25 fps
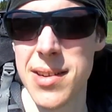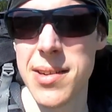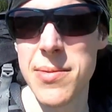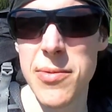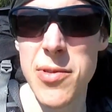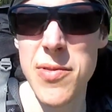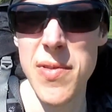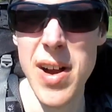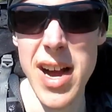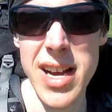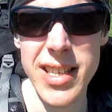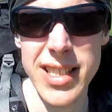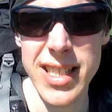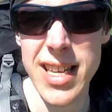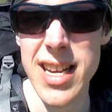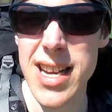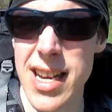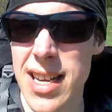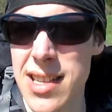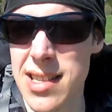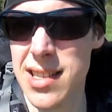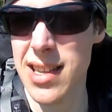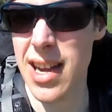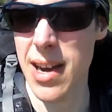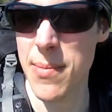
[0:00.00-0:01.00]
wo wir Eis
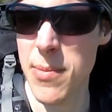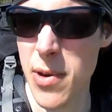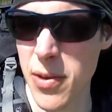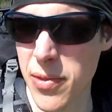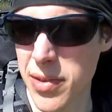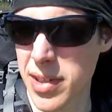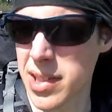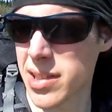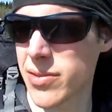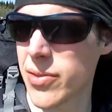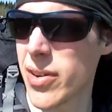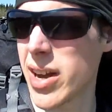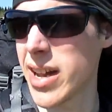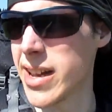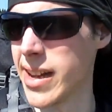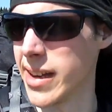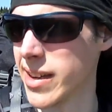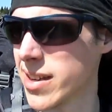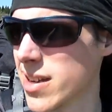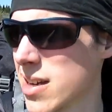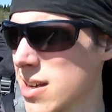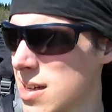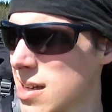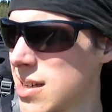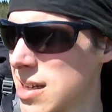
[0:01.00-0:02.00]
gegessen haben, auf Asphalt.